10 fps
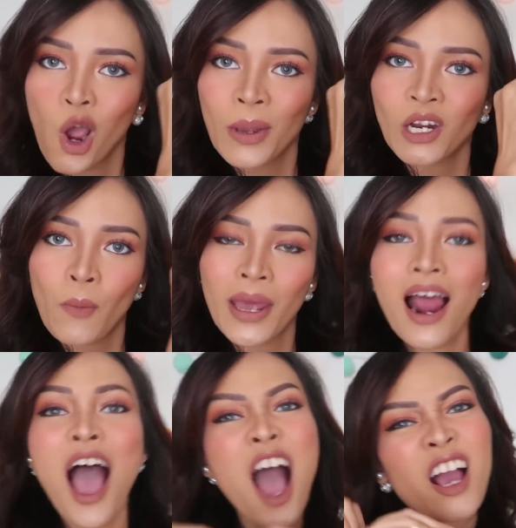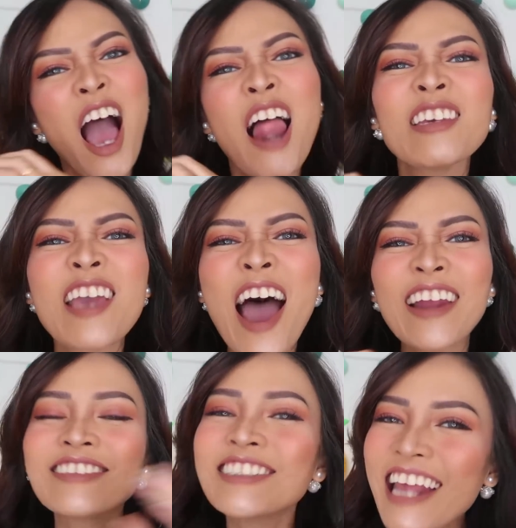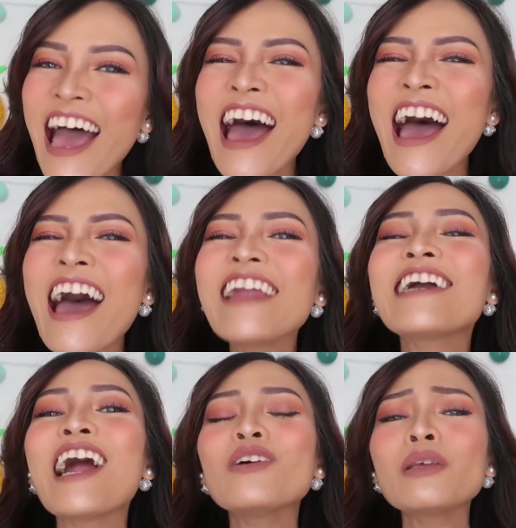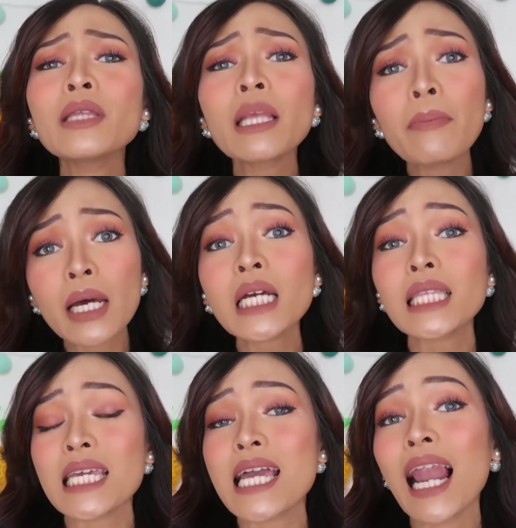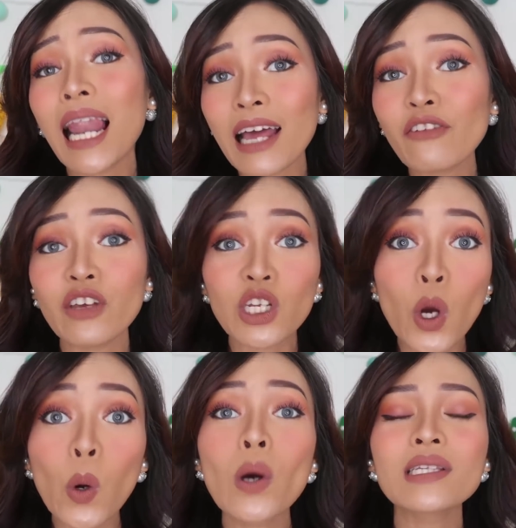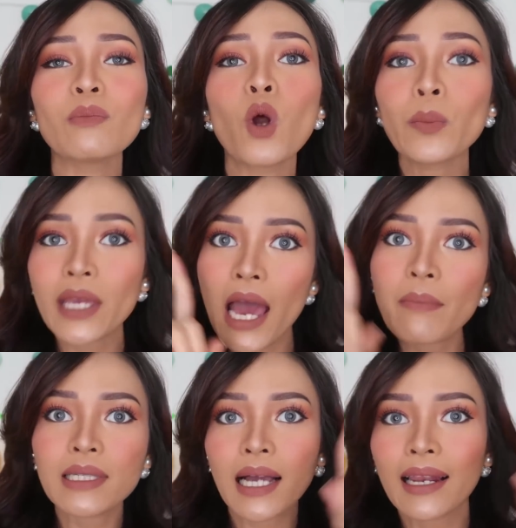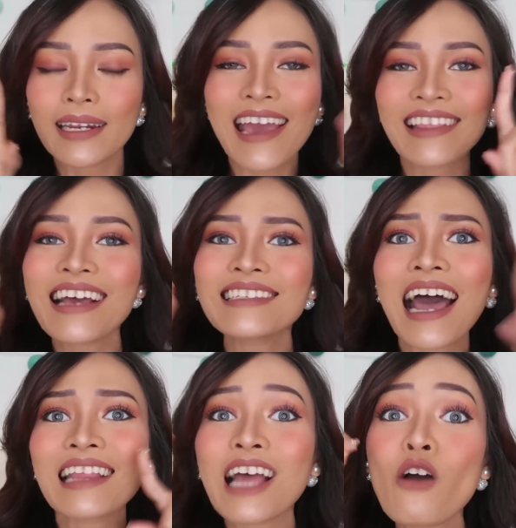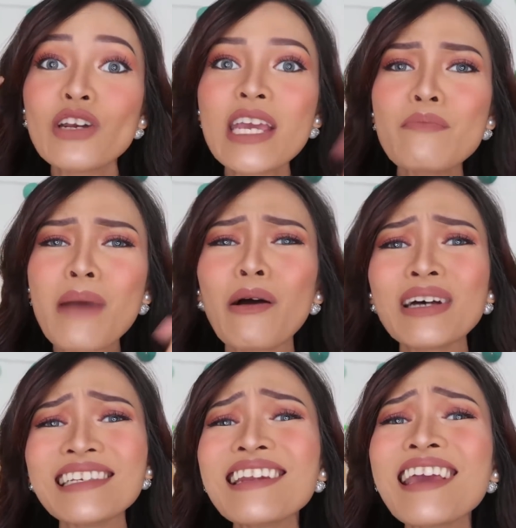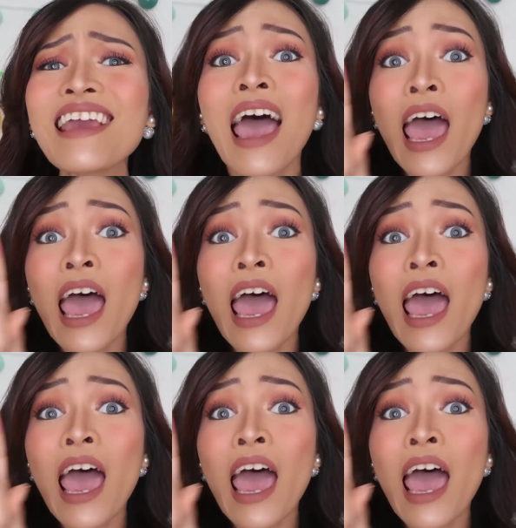komen-komen kalian dan kalau teman-teman ketinggalan video gue sebelumnya bisa klik di atas atau di bawah sini